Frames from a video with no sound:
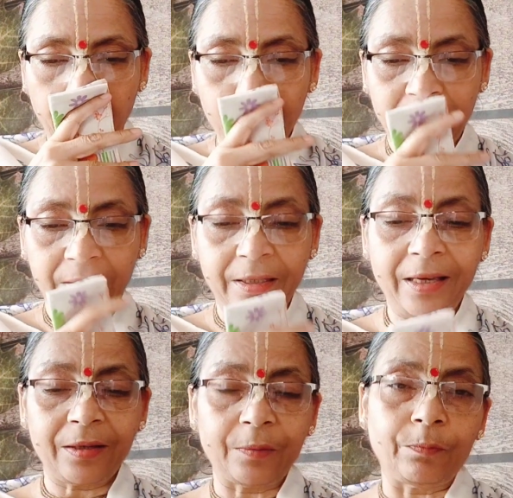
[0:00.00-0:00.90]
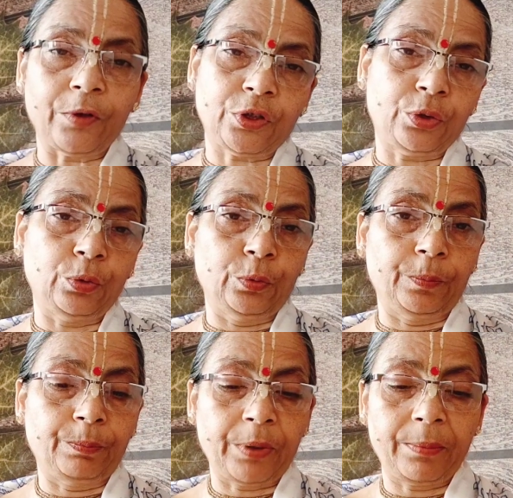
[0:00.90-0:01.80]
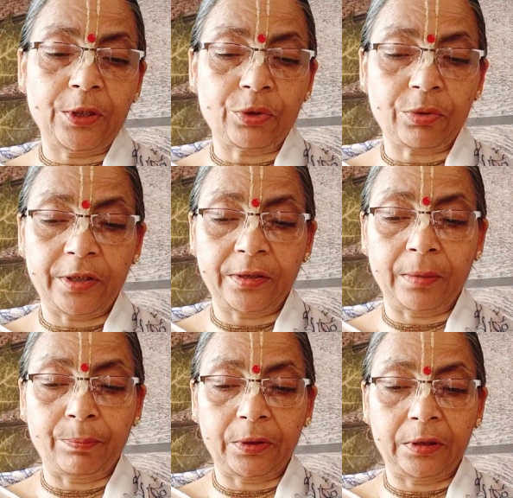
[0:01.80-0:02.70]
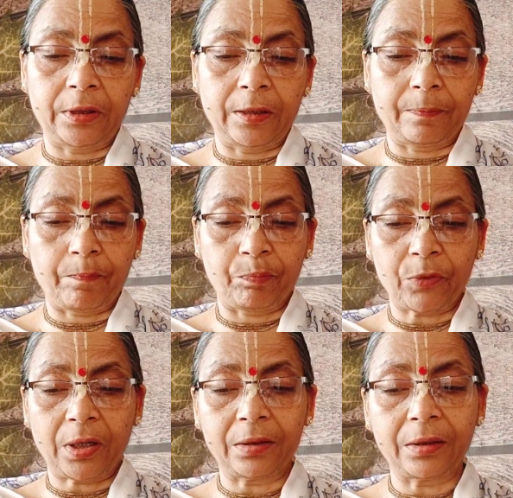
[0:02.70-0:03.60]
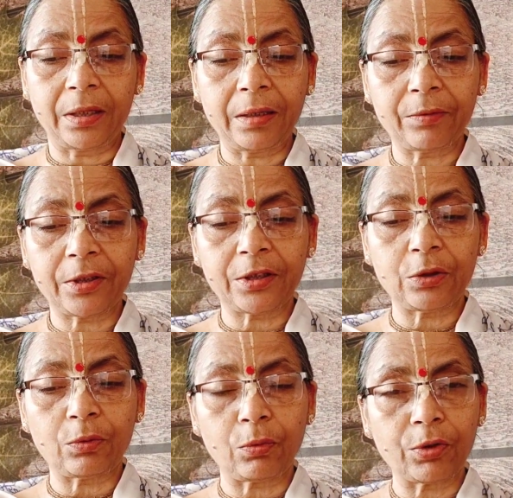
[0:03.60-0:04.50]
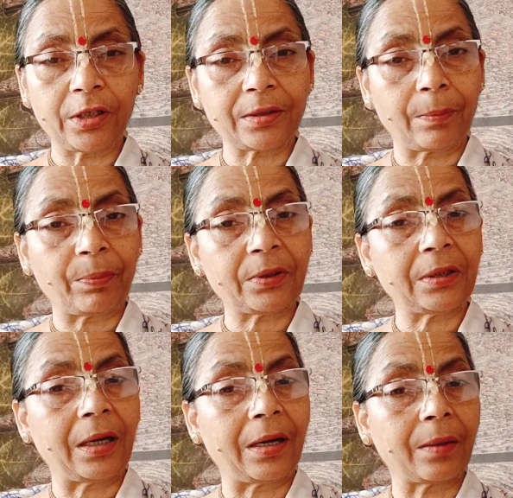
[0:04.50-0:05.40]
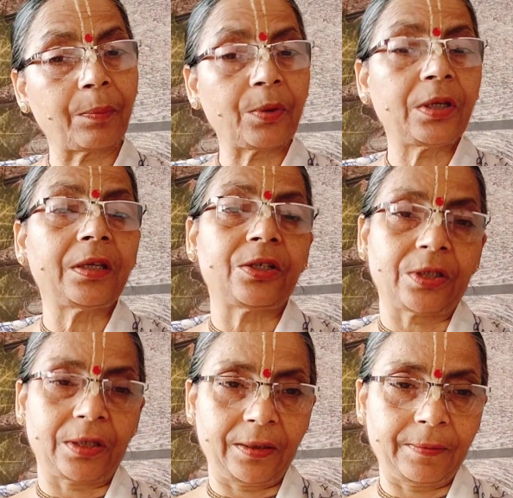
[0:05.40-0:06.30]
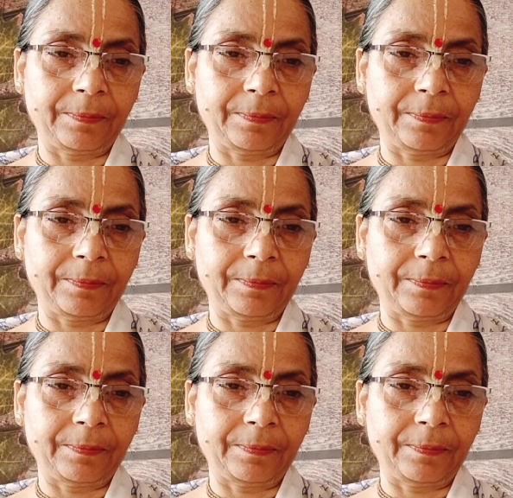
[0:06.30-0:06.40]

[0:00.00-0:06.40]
प्रत्येक वस्तु परमेश्वर की संपत्ति है अतएव किसी को उनकी संपत्ति हड़पनी नहीं चाहिए